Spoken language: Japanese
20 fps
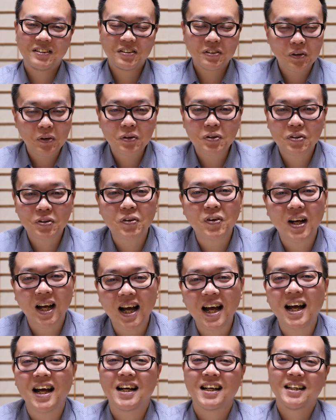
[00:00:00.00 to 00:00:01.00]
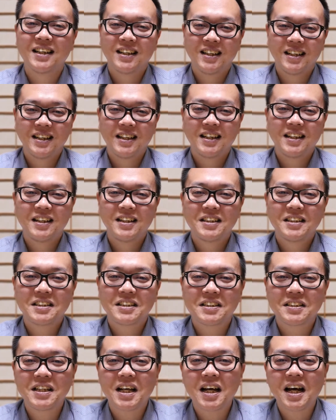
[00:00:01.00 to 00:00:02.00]
そういう人が
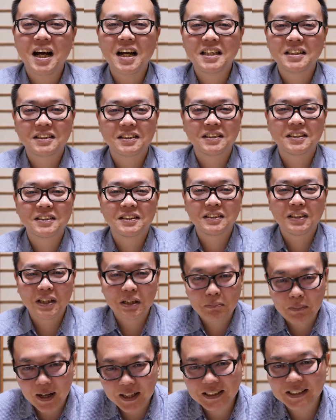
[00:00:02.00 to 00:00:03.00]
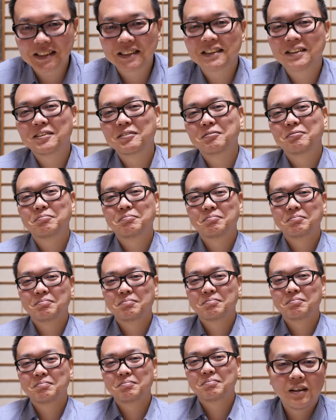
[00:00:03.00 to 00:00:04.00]
少なからずいます。
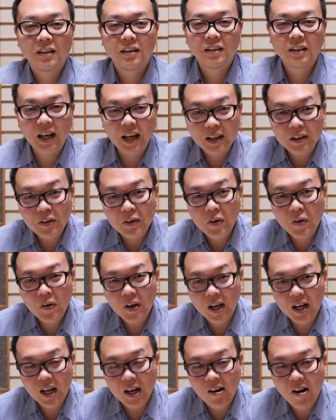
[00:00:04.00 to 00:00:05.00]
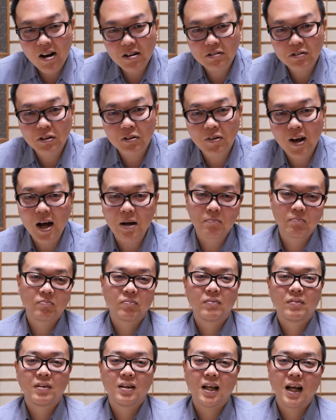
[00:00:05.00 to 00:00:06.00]
元号が変わるのは
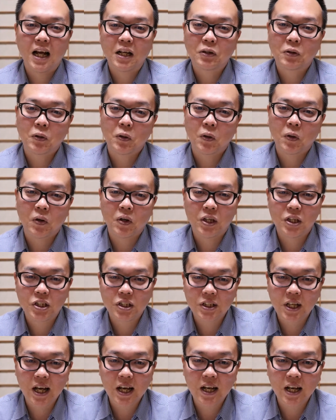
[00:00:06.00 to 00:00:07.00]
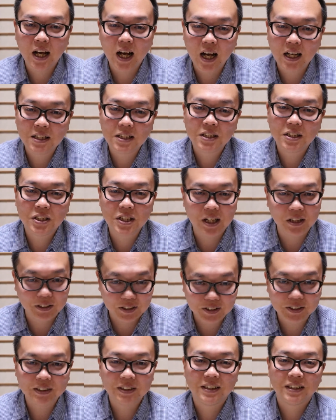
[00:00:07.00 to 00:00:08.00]
あと1年半
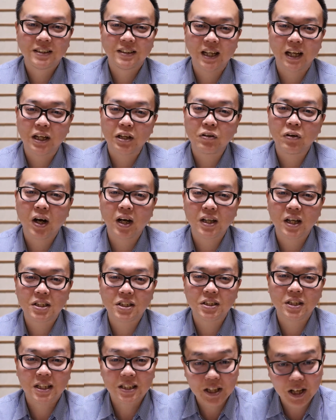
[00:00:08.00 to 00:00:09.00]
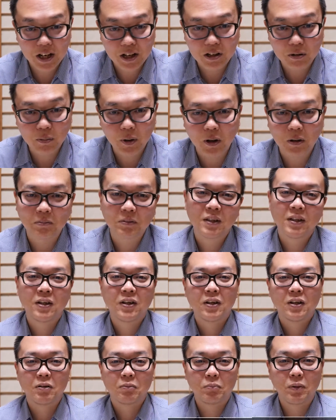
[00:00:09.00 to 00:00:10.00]
弱先の話ですけれども
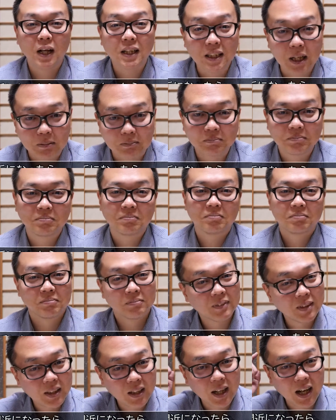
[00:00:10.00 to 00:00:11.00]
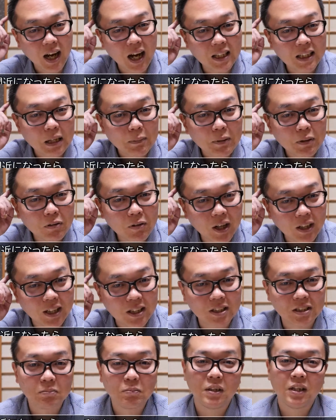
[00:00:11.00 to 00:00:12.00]
皆さん頭の
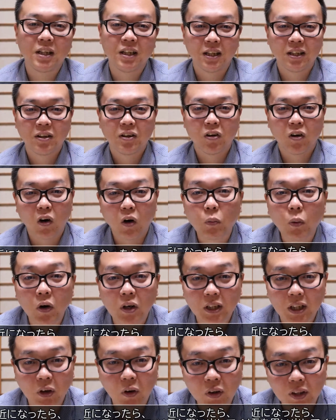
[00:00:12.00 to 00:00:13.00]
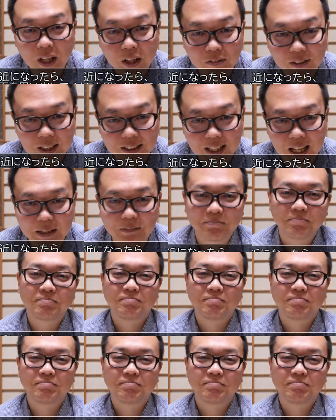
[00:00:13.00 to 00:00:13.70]
片隅に覚えておいてください。